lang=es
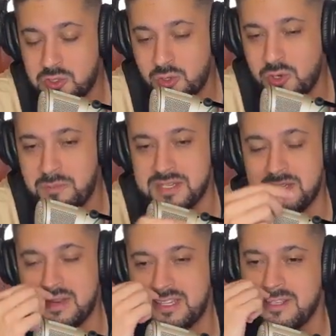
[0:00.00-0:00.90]
los juro no
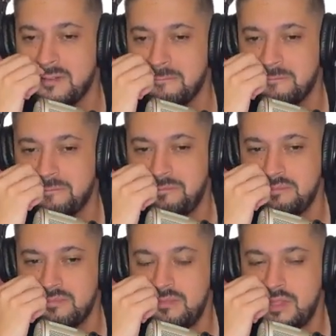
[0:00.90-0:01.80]
pasa en Marte. ¿eh?
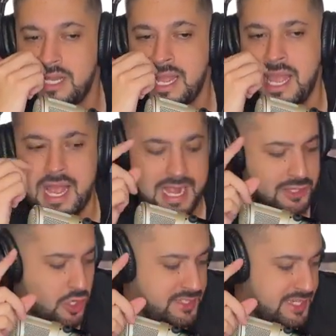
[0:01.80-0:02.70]

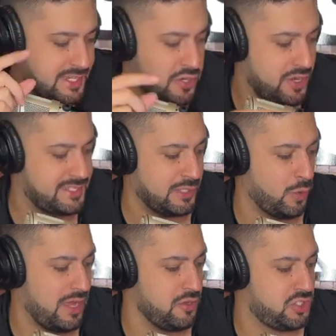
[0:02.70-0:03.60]
Entonces, señores
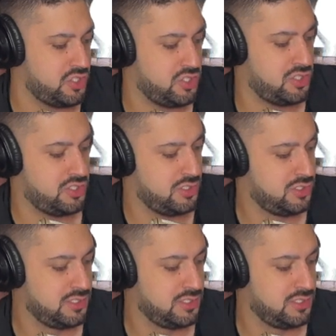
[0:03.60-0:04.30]
tatuados,